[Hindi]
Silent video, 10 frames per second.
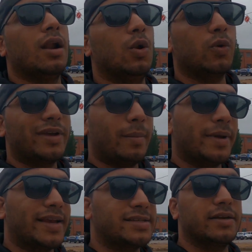लोग यहाँ
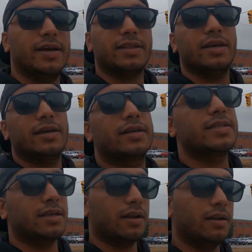पे कैसे रहते हैं
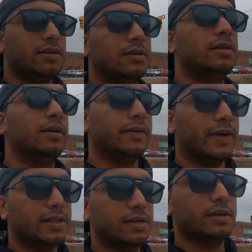किस तरह
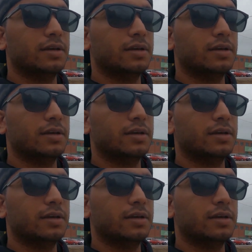रहते